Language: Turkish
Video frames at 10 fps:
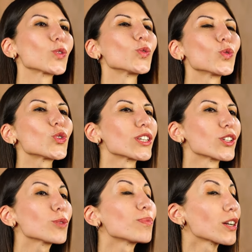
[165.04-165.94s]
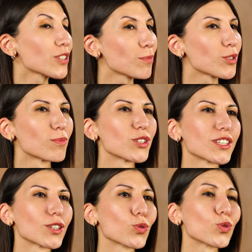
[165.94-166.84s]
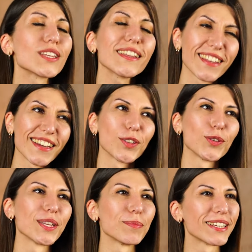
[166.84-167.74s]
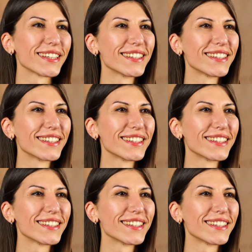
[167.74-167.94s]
Gündüz çalışıp akşam çamaşır yıkıyorsan daha da önemli.